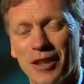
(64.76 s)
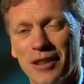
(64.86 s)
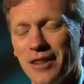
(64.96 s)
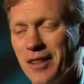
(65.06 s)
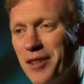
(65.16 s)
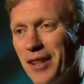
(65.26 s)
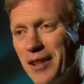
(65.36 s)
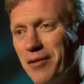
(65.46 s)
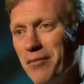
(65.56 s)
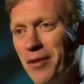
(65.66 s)
ผมมีหัวใจ
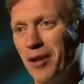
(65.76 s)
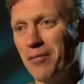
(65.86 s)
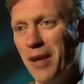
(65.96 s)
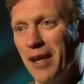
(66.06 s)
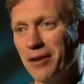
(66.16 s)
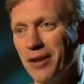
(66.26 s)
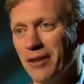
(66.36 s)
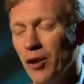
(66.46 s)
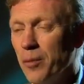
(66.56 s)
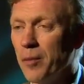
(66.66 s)
แค่เพียงดวงเดียว
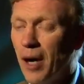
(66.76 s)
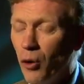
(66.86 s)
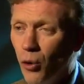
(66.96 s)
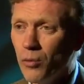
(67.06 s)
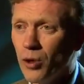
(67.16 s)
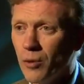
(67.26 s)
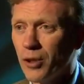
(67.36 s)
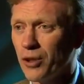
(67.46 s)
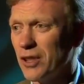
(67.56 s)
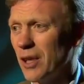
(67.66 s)
ซึ่งได้มอบให้ใครคน
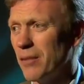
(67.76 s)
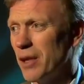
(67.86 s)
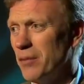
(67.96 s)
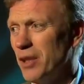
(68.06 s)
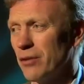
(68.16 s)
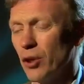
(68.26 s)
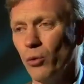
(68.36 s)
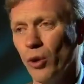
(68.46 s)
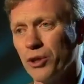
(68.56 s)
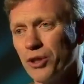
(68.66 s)
หนึ่งไว้เมื่อนานมา
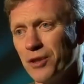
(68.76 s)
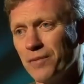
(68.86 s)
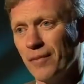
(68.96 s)
แล้ว